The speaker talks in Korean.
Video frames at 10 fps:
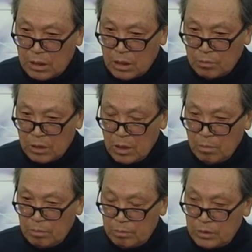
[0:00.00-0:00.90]
말하면
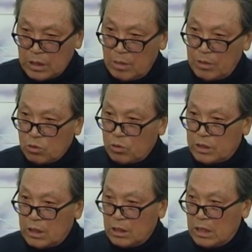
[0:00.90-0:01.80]
다음에
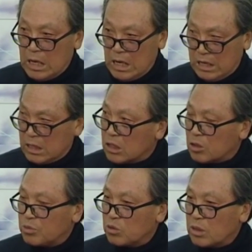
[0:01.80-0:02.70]
존재하는 가장
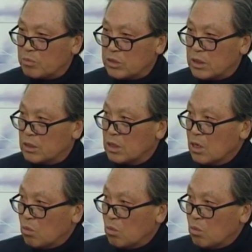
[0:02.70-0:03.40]
엄중한 문제는